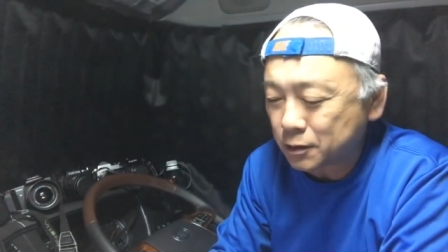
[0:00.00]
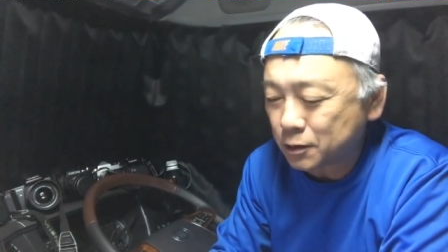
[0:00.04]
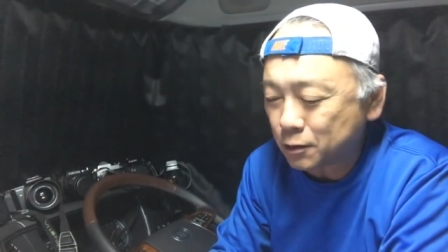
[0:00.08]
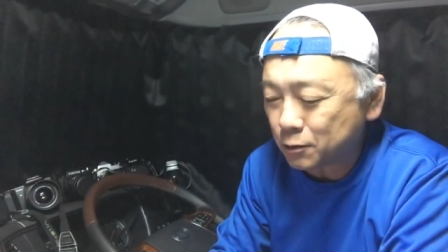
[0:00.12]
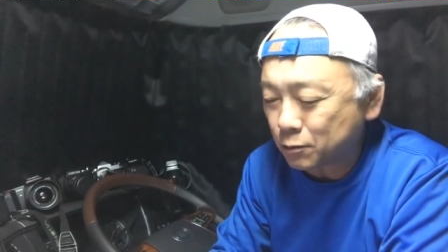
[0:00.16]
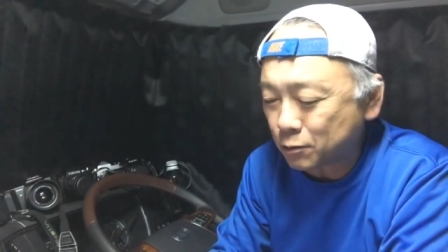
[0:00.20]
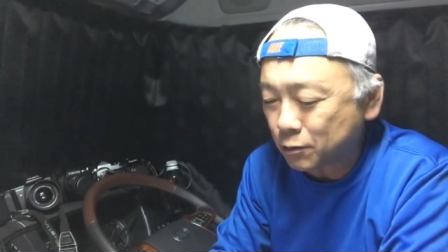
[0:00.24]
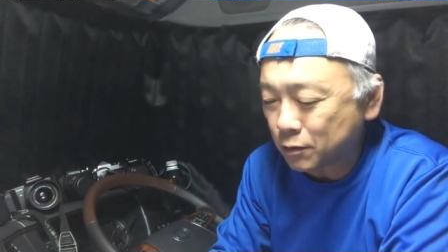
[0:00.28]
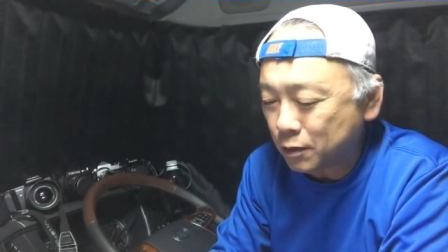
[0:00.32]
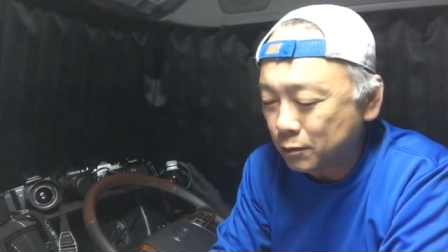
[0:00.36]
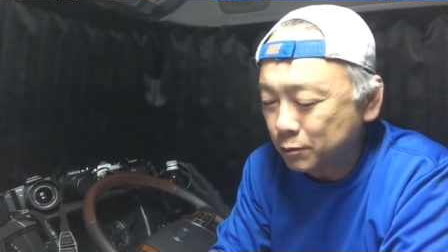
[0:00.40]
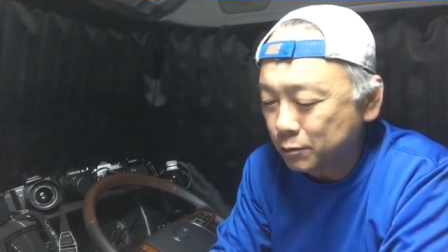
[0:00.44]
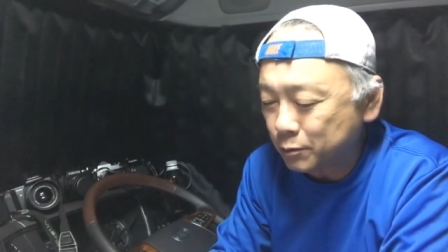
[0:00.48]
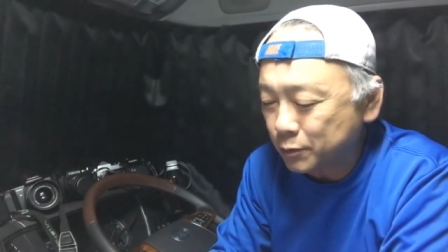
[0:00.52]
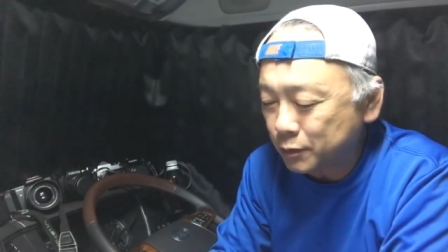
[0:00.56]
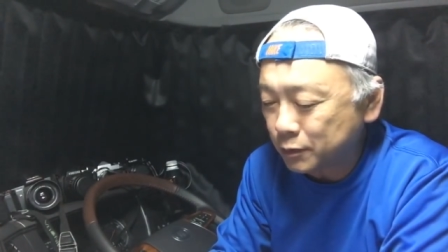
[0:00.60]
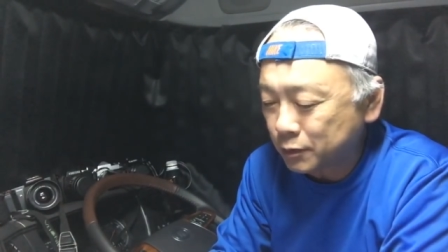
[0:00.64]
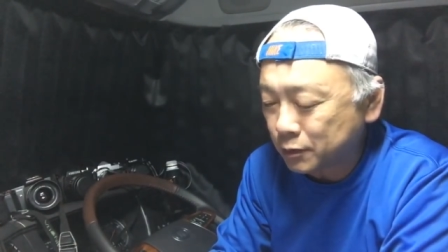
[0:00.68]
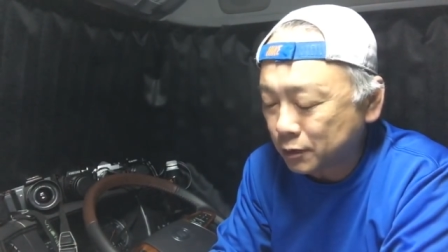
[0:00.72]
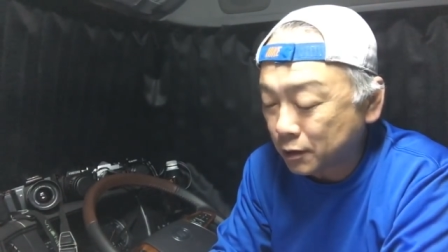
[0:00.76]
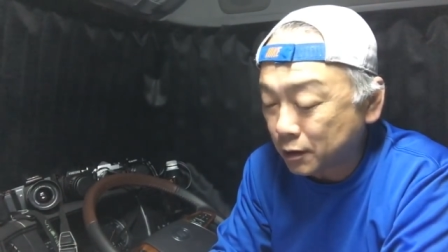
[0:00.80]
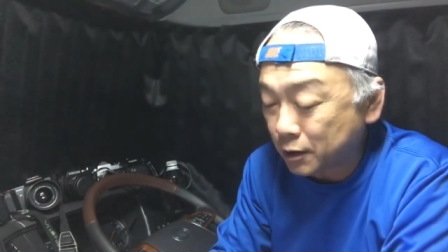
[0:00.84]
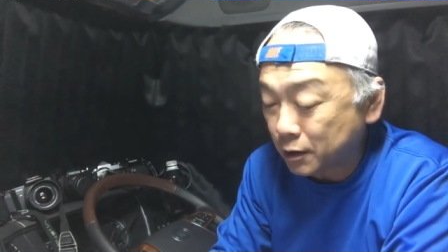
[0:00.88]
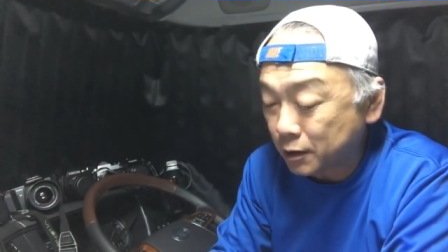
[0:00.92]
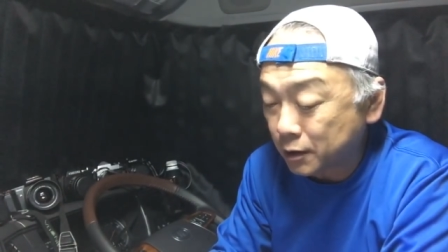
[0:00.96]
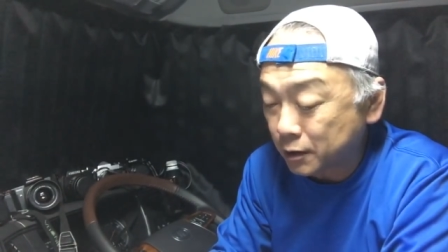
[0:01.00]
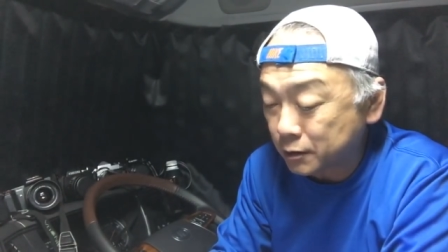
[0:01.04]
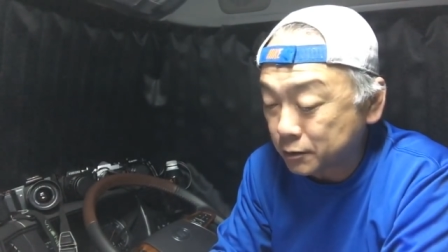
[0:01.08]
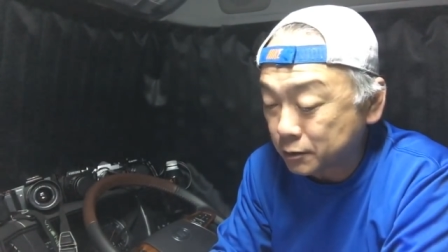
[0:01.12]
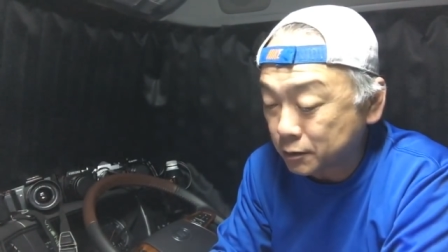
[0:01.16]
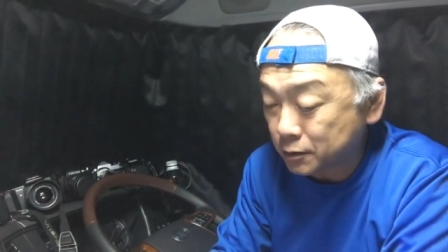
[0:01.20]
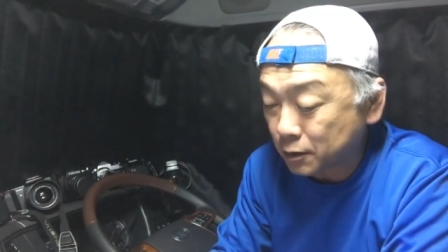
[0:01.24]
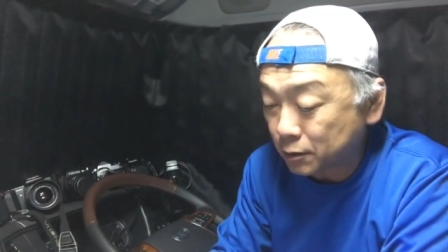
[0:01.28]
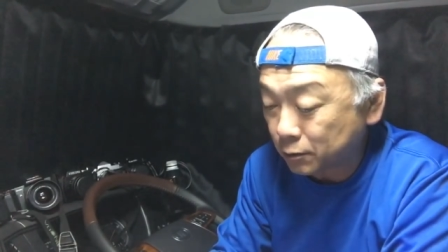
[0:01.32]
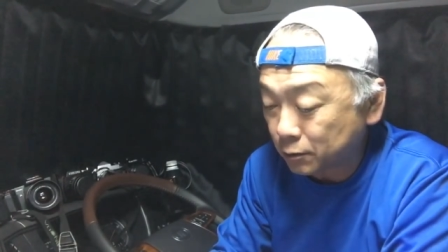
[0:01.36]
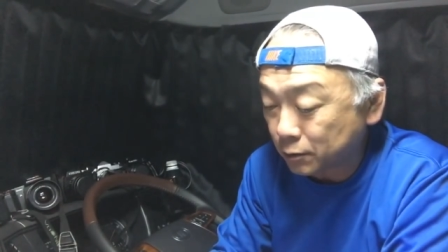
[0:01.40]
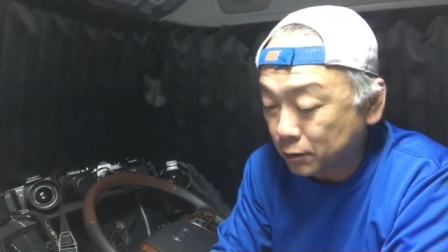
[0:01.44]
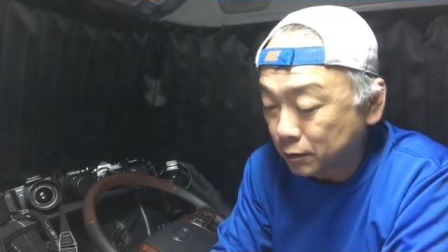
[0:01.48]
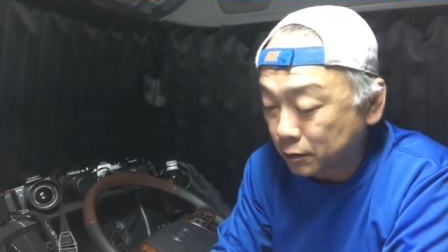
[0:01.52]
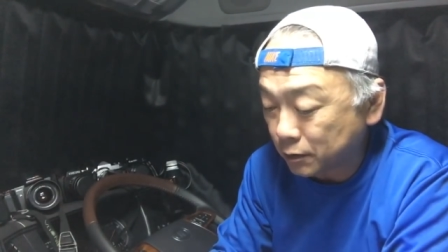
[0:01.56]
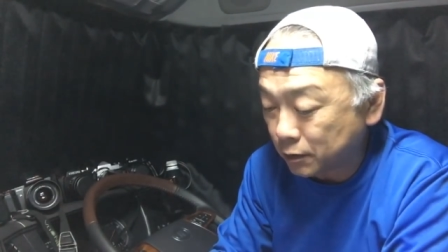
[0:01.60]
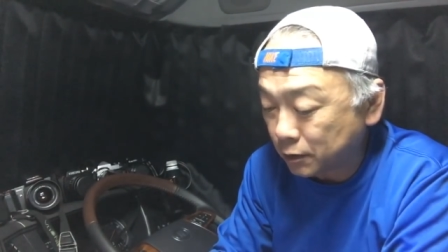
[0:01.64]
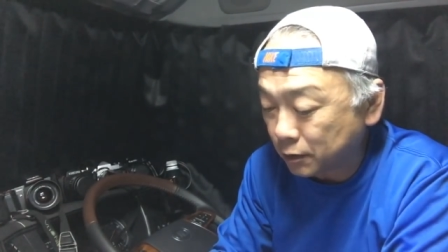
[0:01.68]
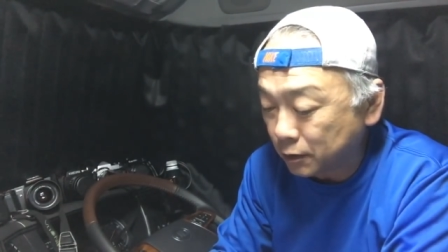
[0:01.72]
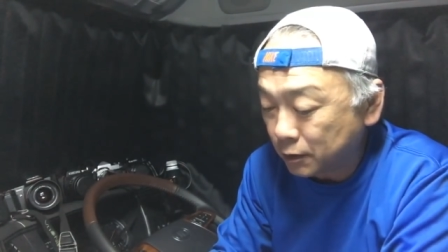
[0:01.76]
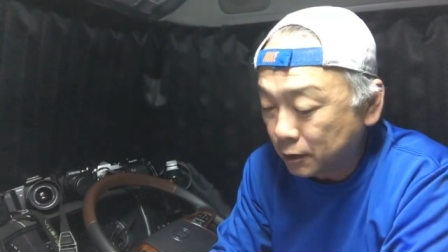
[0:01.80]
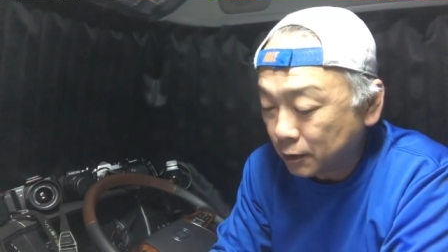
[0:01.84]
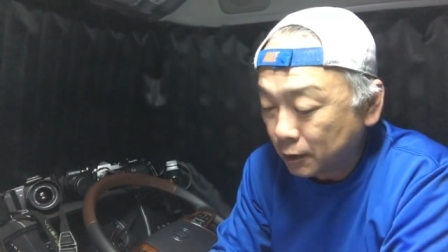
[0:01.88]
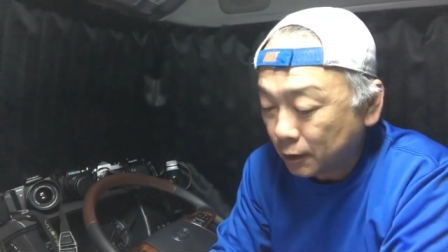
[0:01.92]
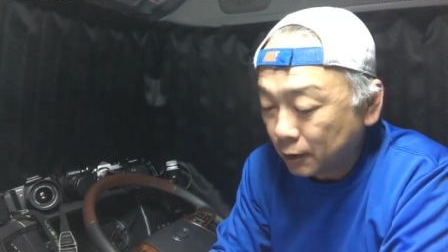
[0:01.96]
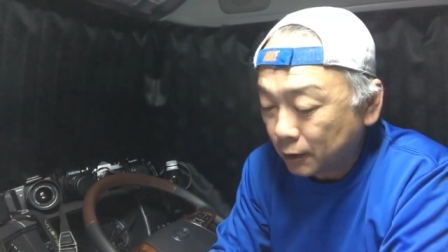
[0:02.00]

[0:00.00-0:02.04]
結構頑張って開発したのかな。